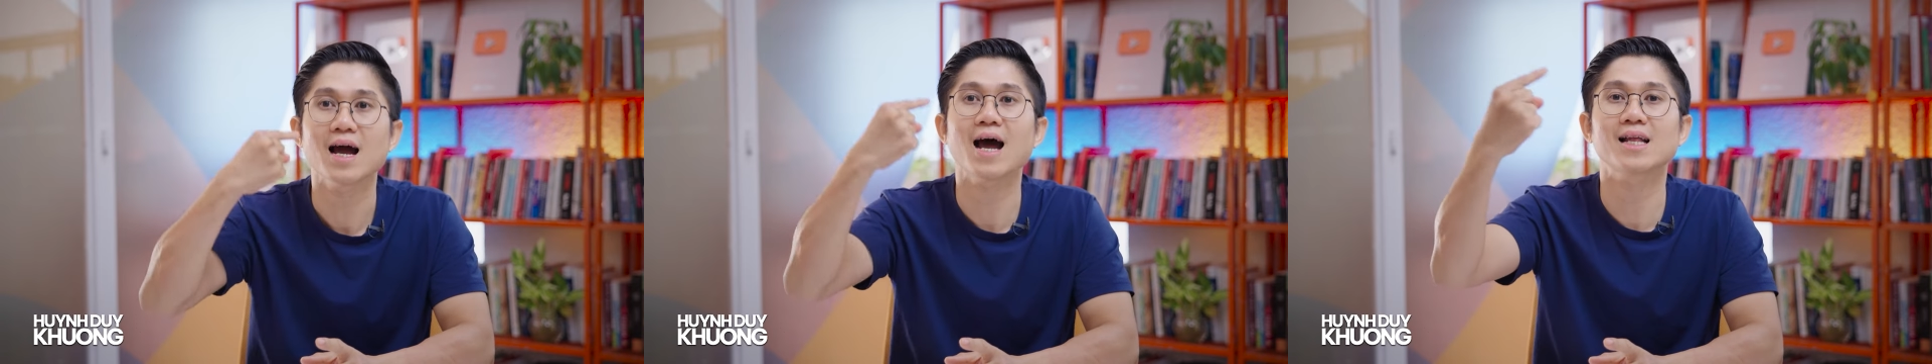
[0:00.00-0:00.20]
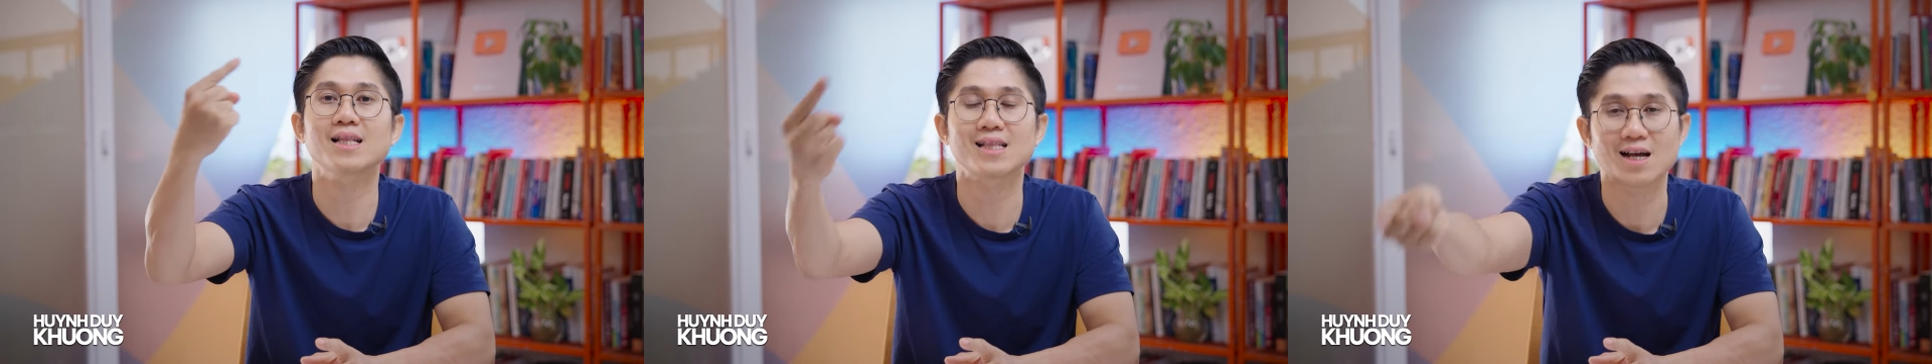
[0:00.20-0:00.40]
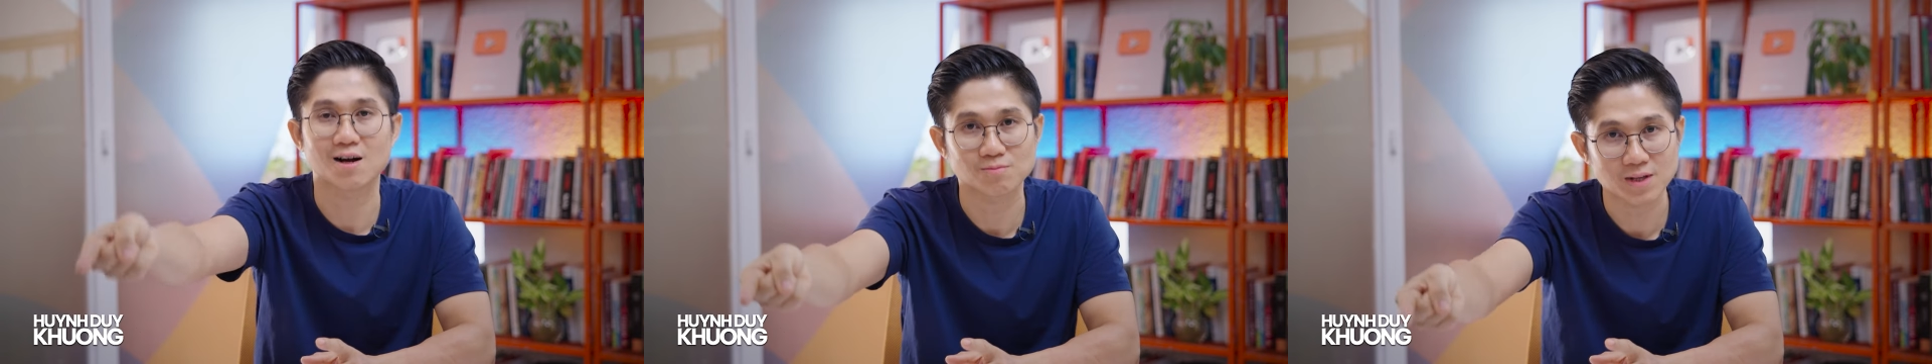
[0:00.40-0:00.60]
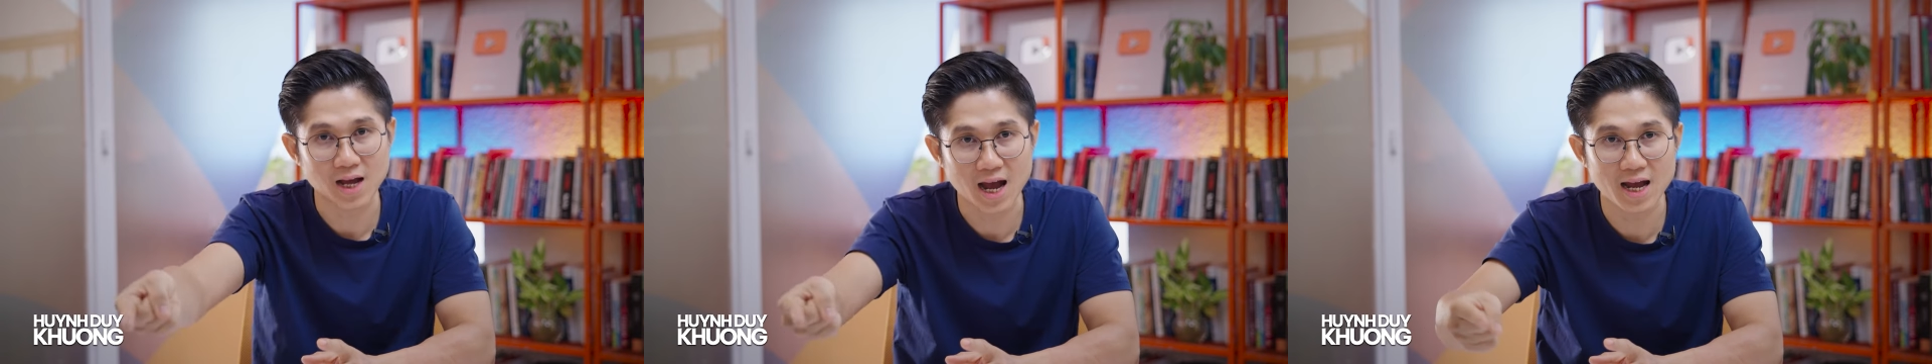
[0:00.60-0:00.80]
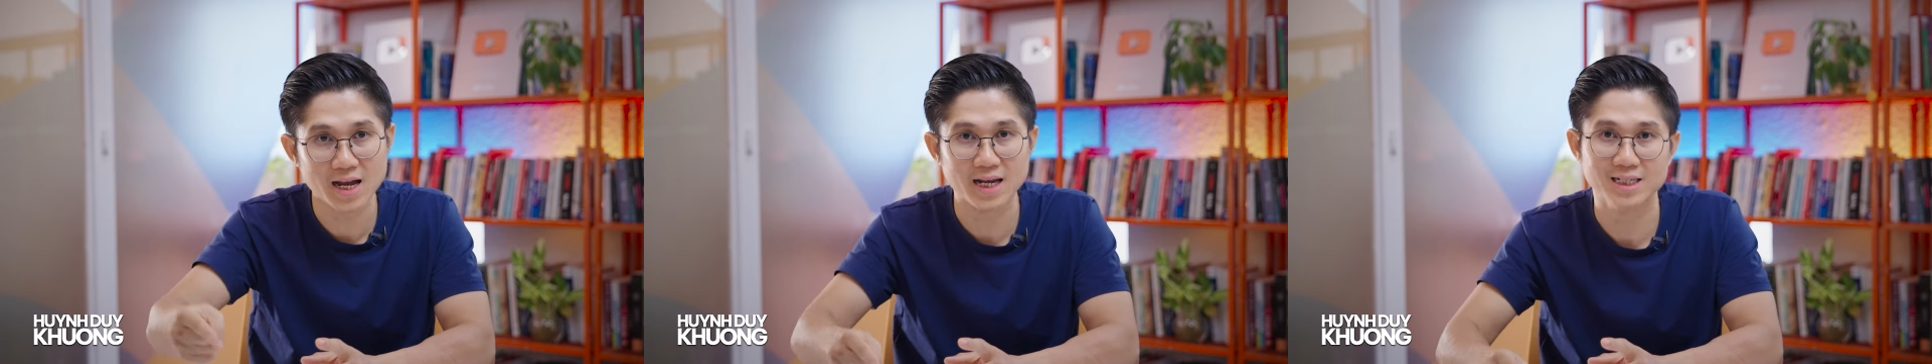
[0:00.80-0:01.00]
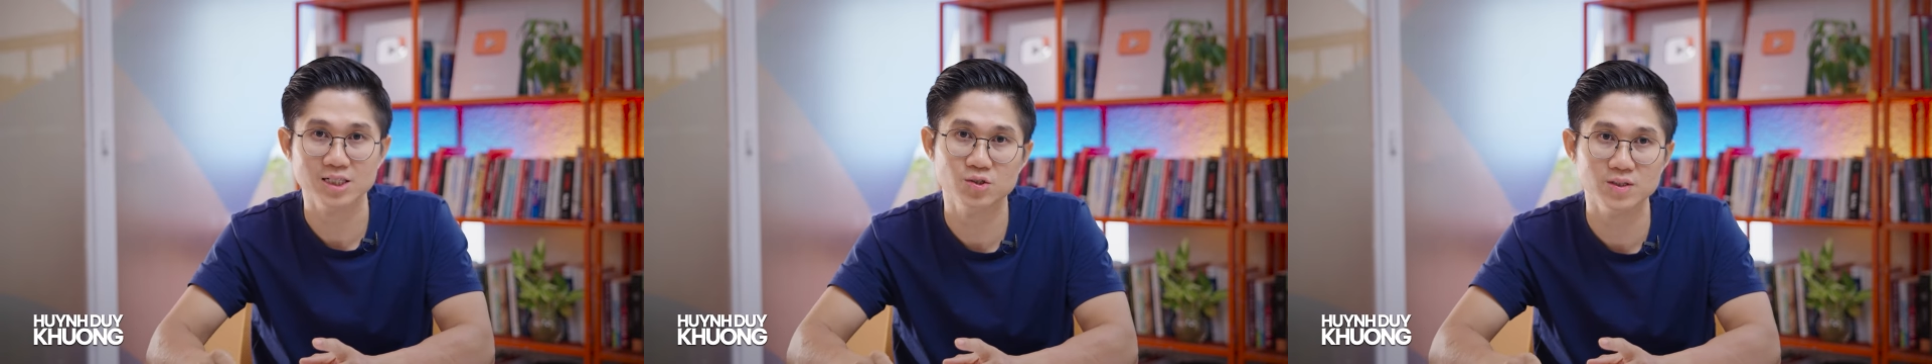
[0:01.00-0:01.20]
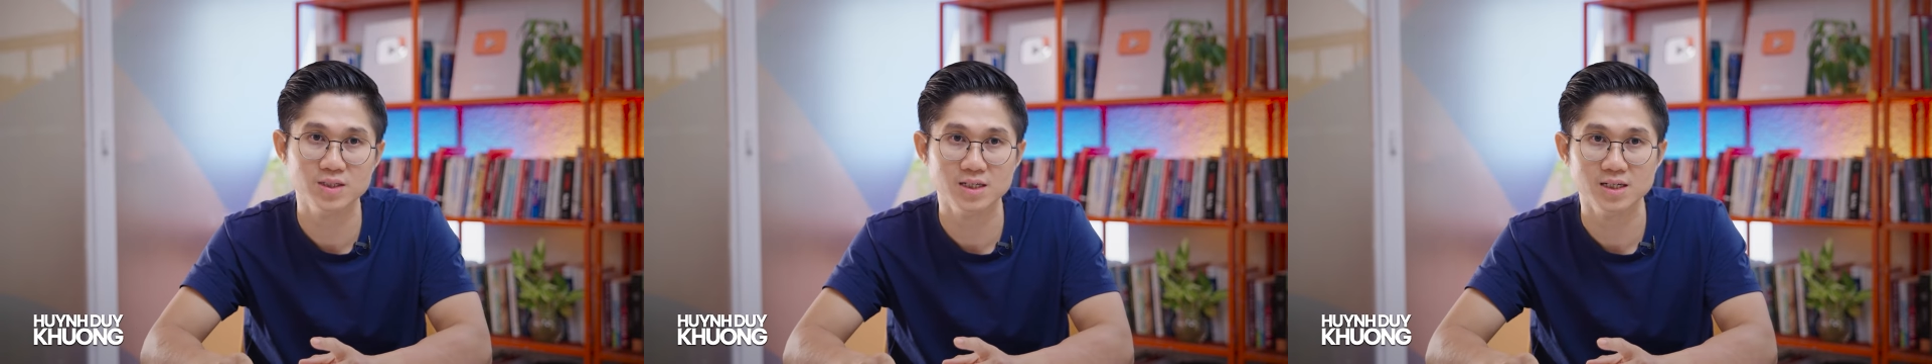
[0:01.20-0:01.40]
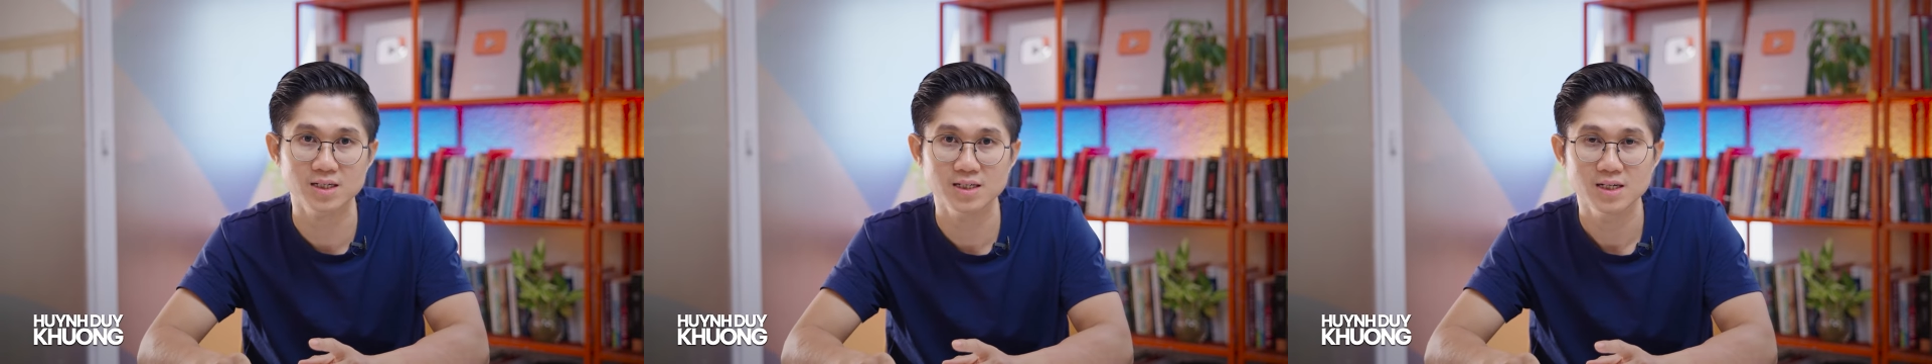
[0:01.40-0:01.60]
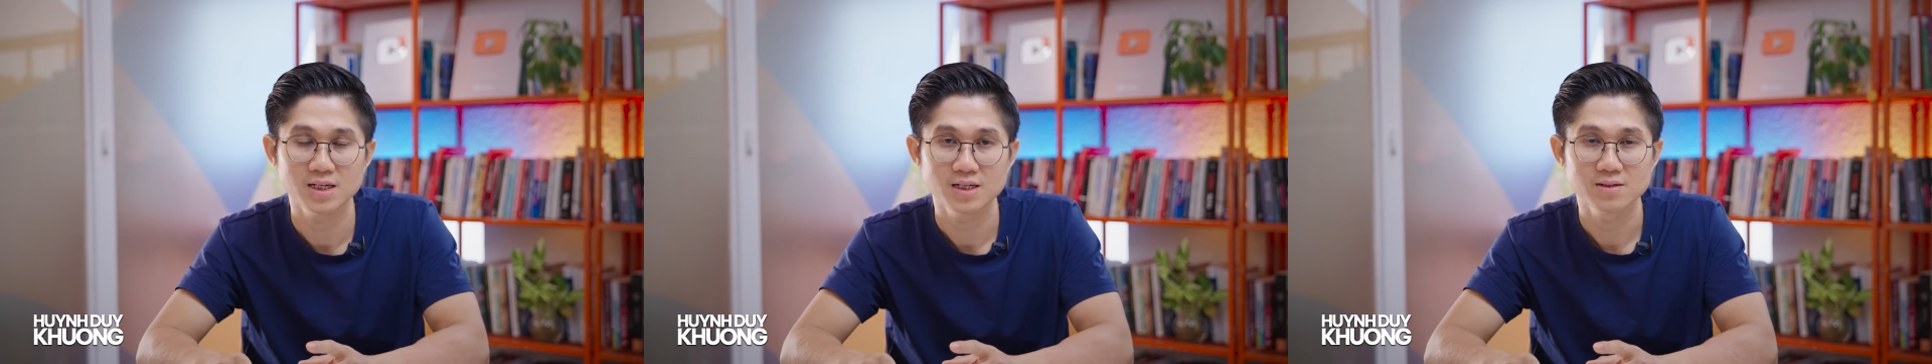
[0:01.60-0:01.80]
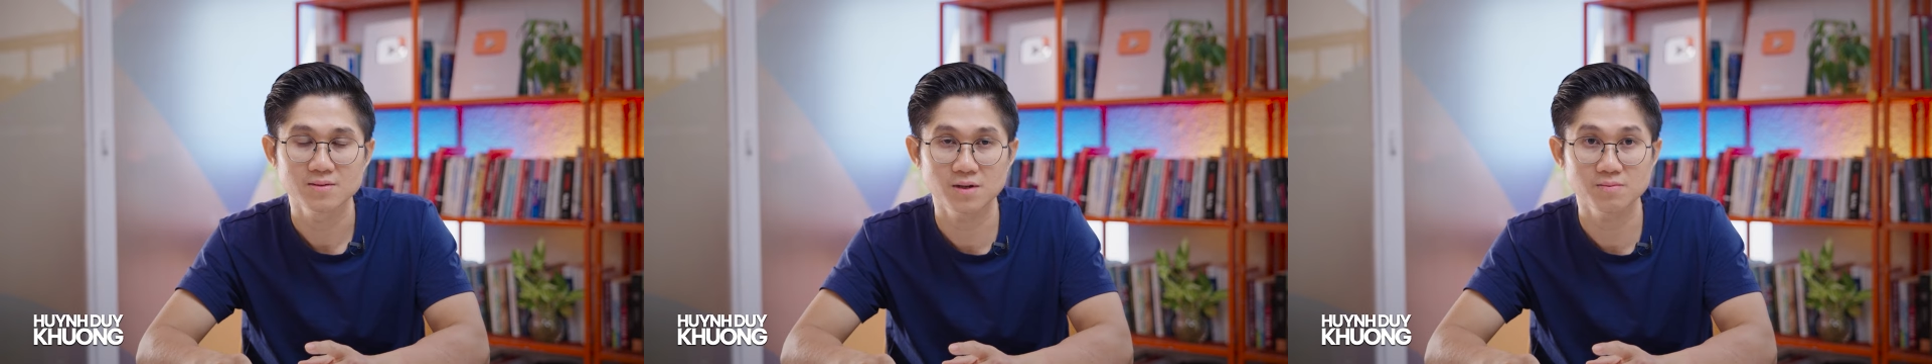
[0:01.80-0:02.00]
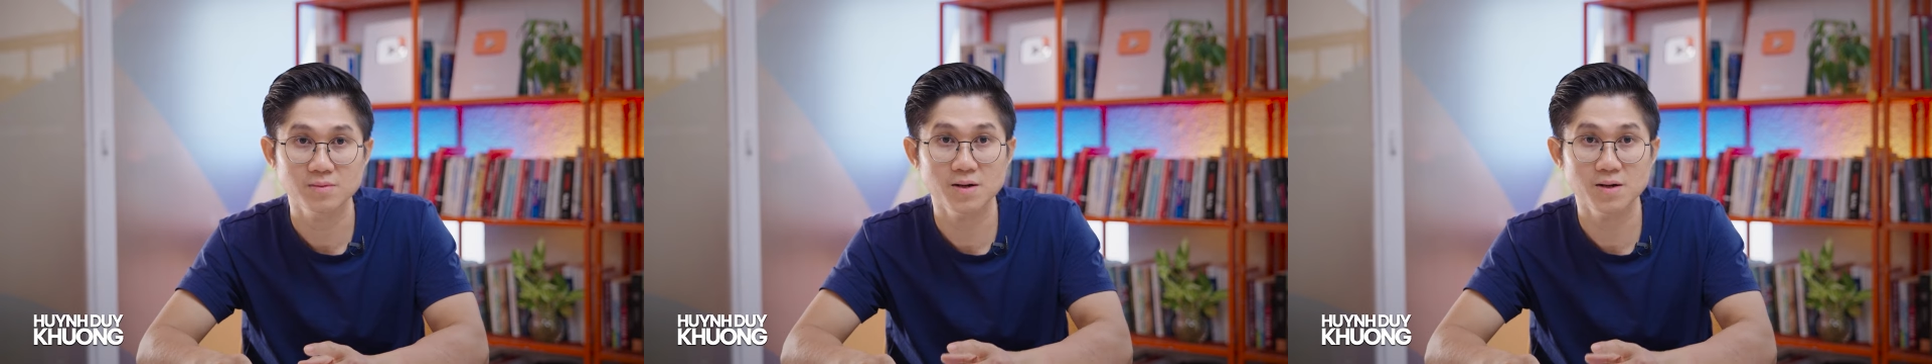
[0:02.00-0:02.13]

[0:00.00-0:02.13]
hành động thể hiện suy nghĩ, đúng không?